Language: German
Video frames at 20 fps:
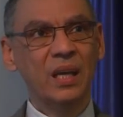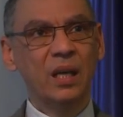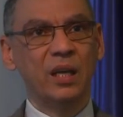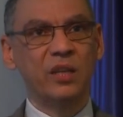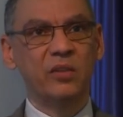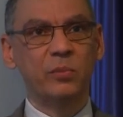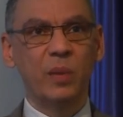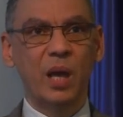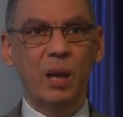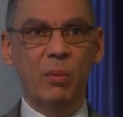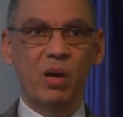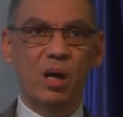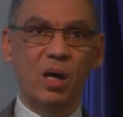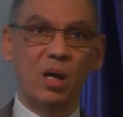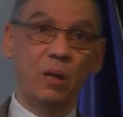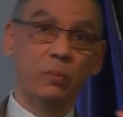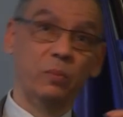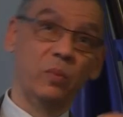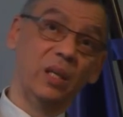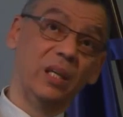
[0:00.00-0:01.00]
Es mir
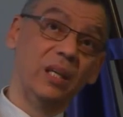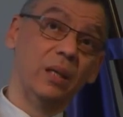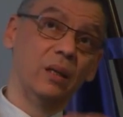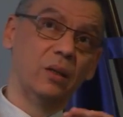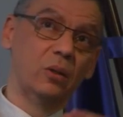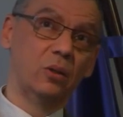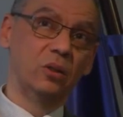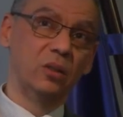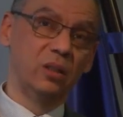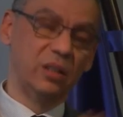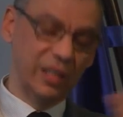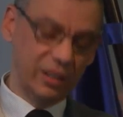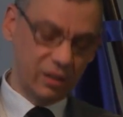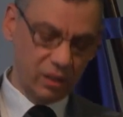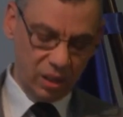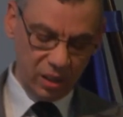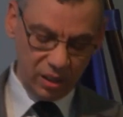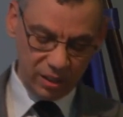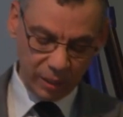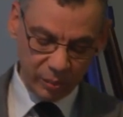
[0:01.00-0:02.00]
aber, und äh,
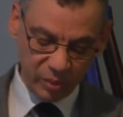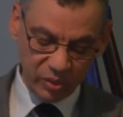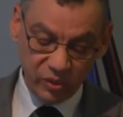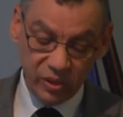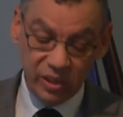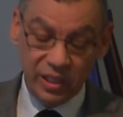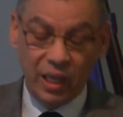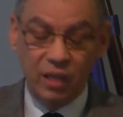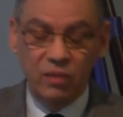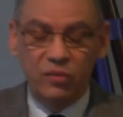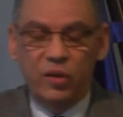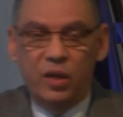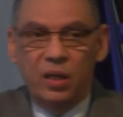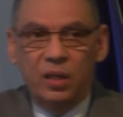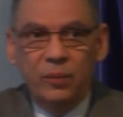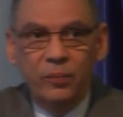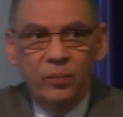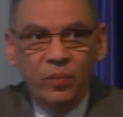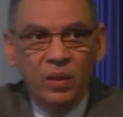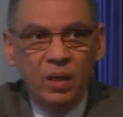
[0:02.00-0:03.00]
damit will ich
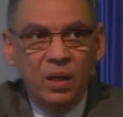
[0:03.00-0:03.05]
anfangen,